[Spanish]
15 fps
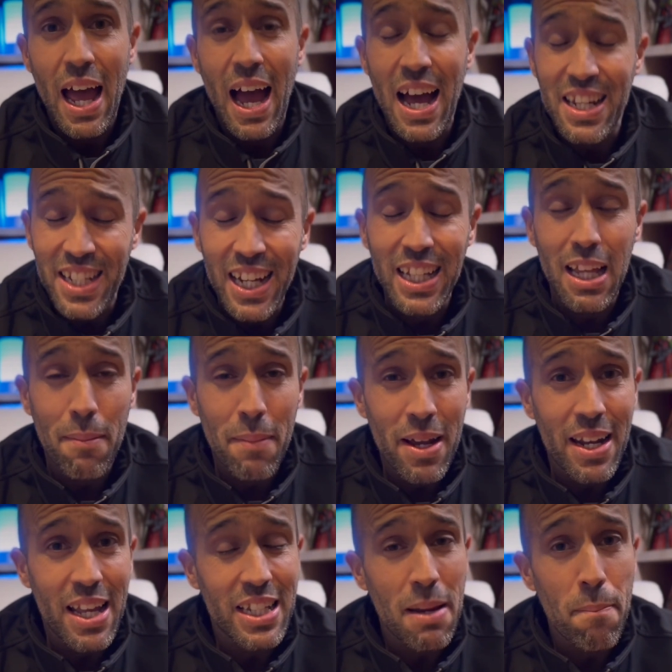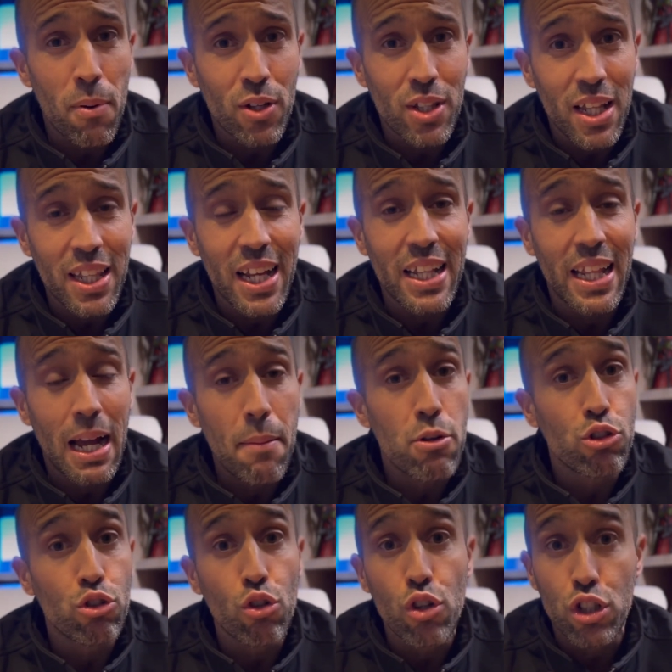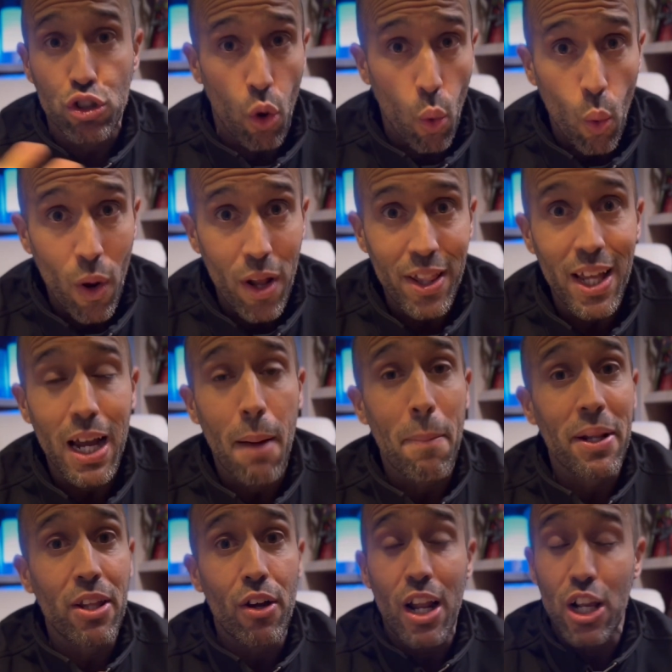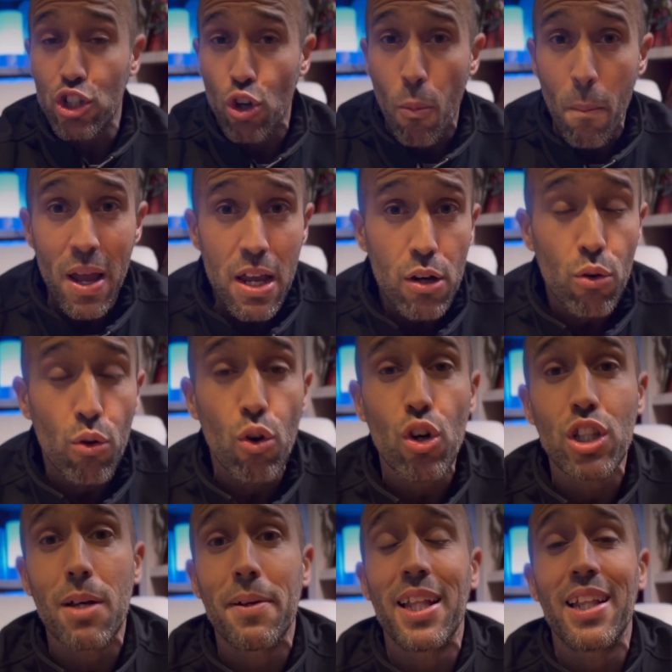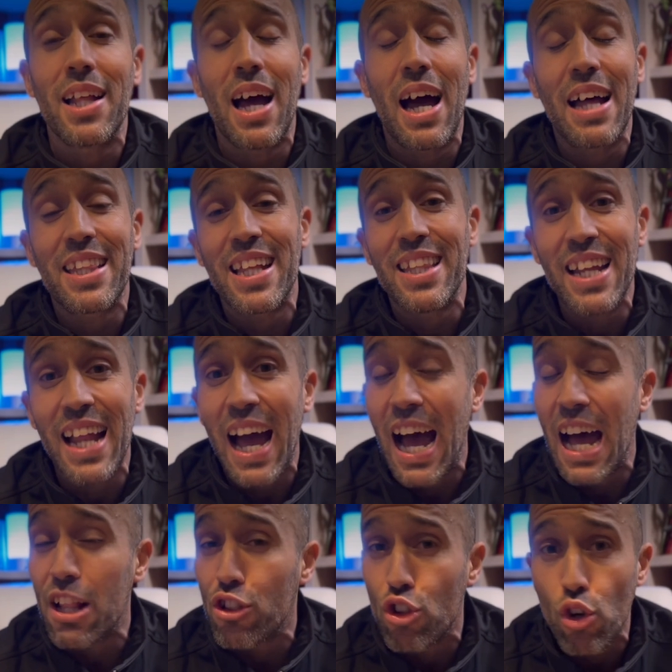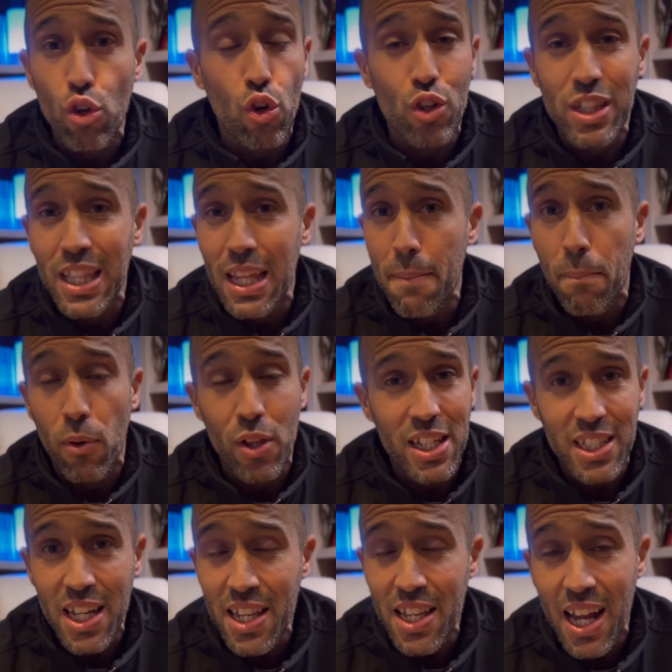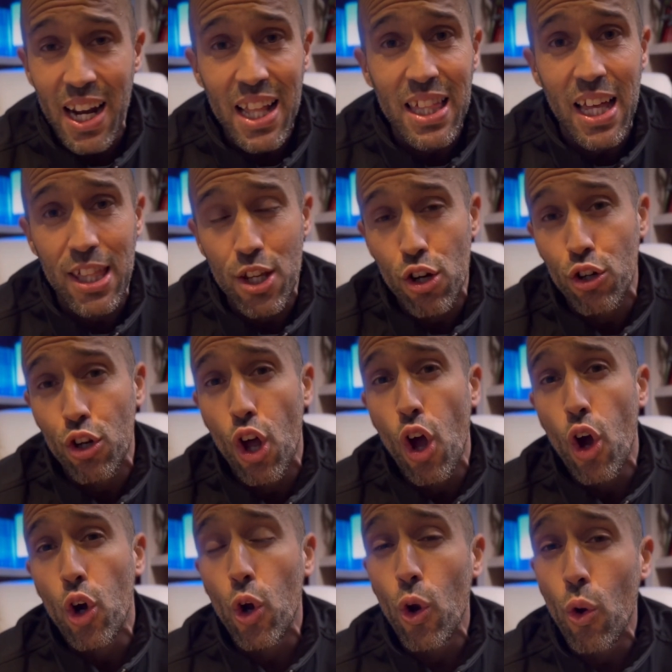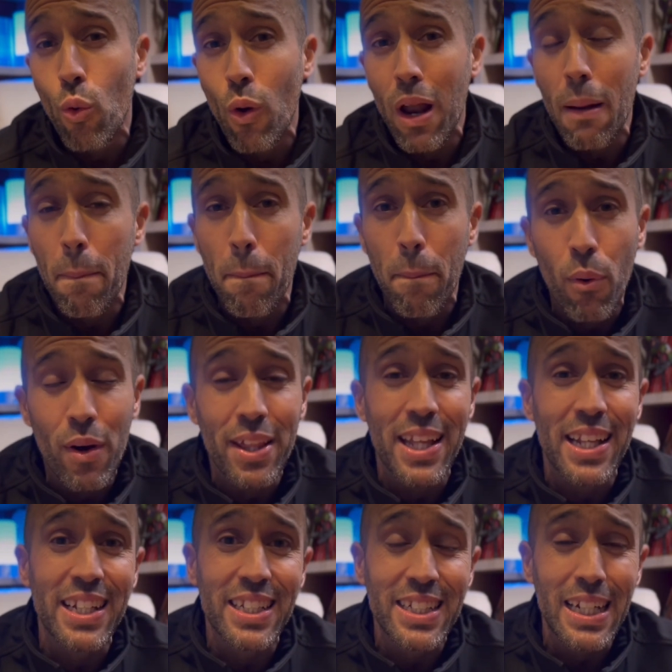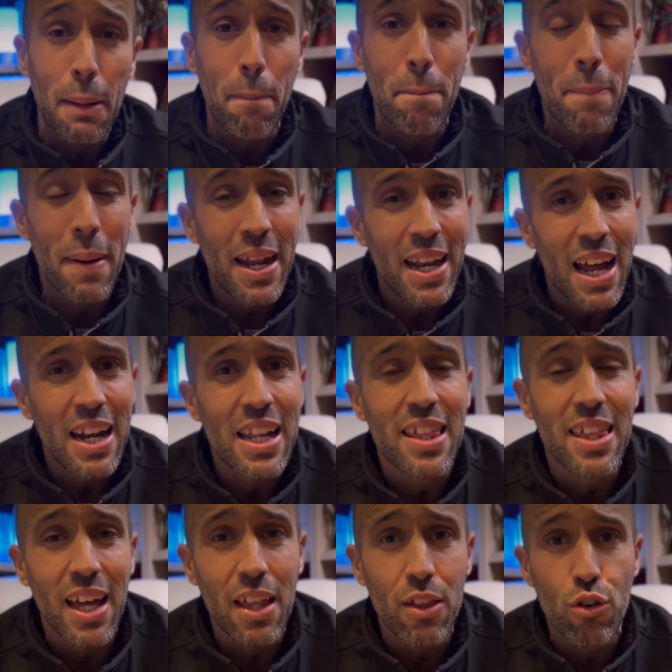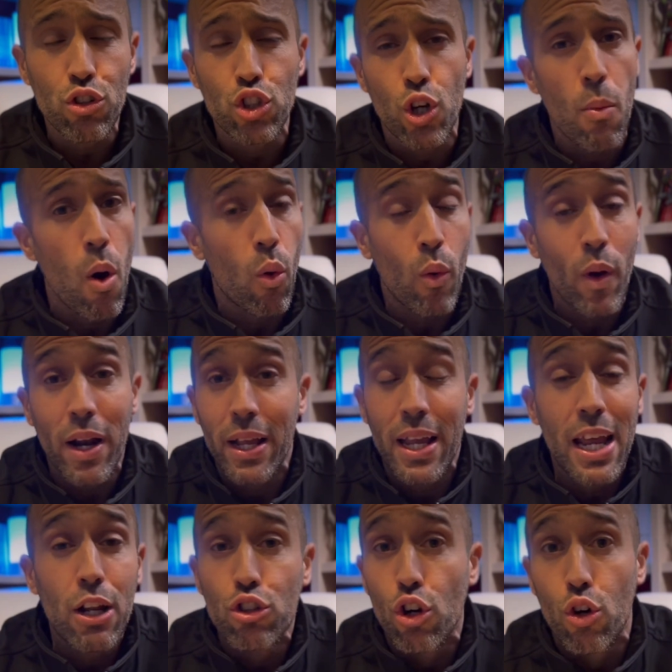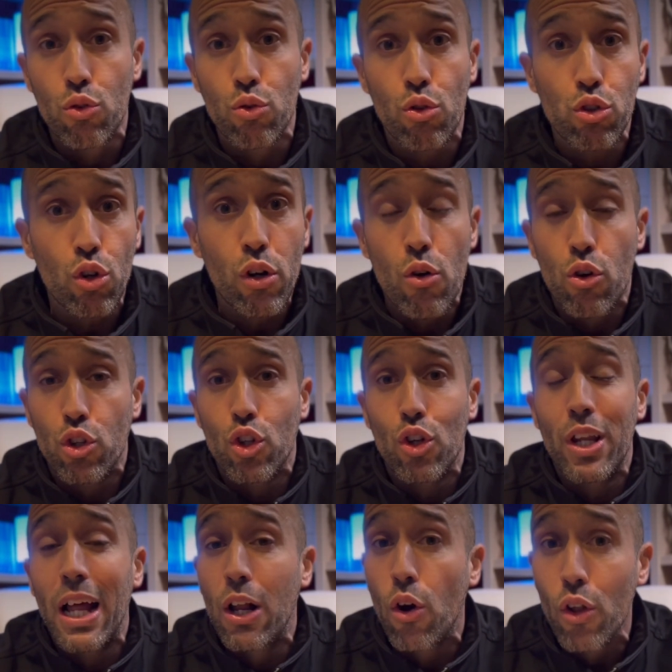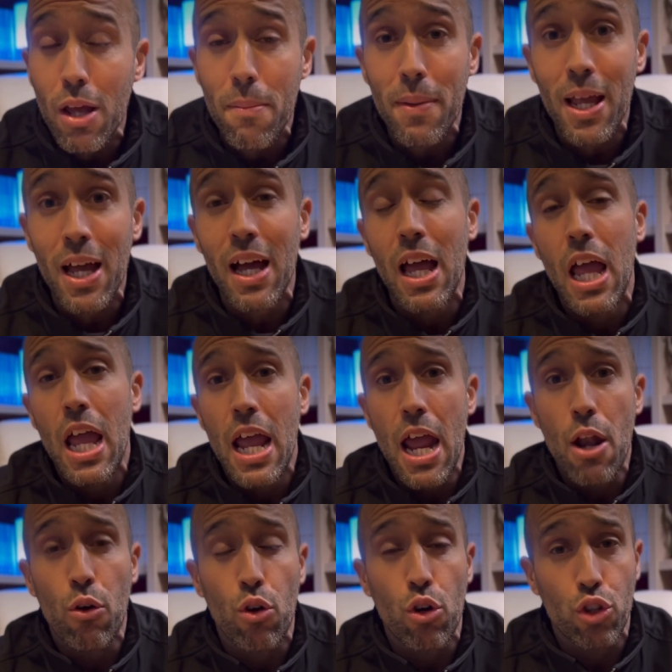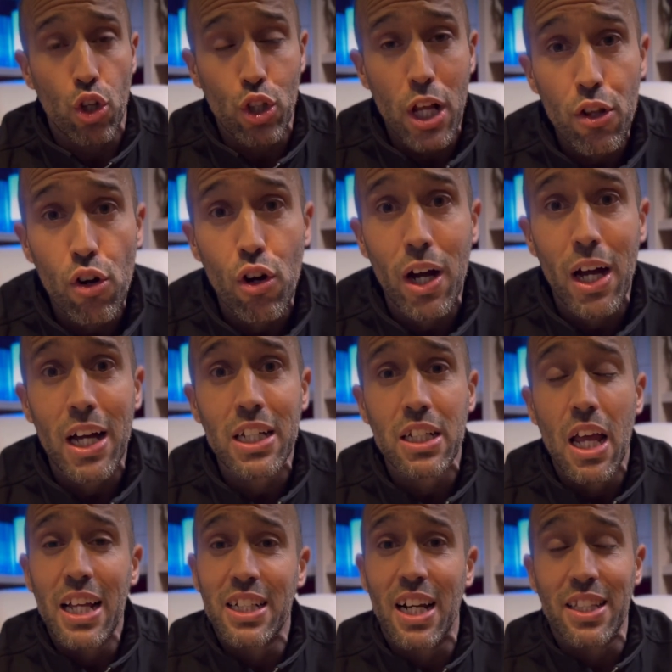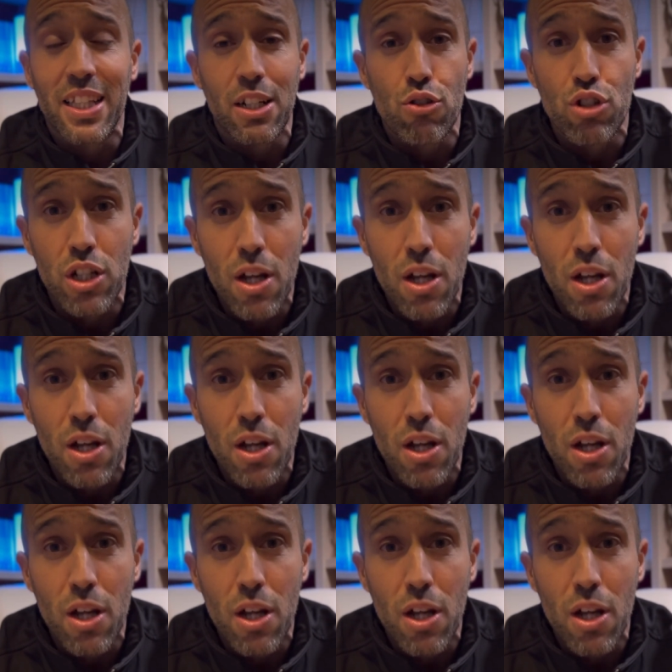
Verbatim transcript: Así que también es importante que tengamos todo esto en cuenta, que a partir de ahora son vehículos, deben atender a todo tipo de señalización, con lo cual pueden ser penalizados como cualquier otro conductor en un control de academia, en un control de drogas, saltarse un